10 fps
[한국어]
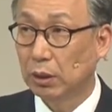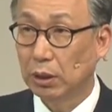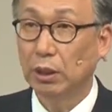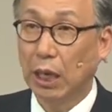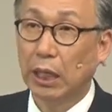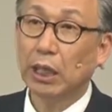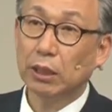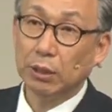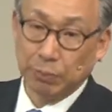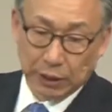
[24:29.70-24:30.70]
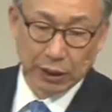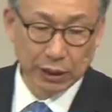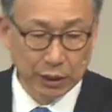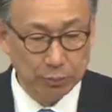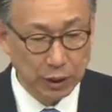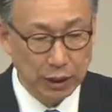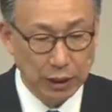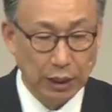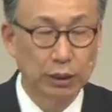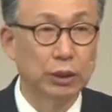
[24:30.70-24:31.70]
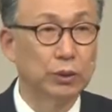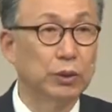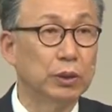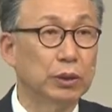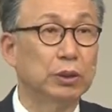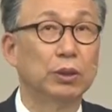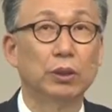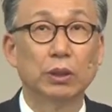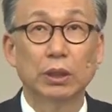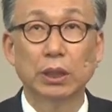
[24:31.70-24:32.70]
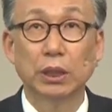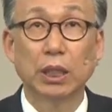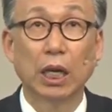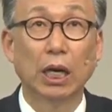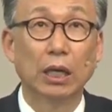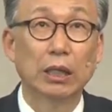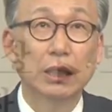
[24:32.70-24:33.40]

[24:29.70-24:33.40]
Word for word: 예, 아내한테 빚지는 심령이 되는 거죠. 그렇죠. 그러니까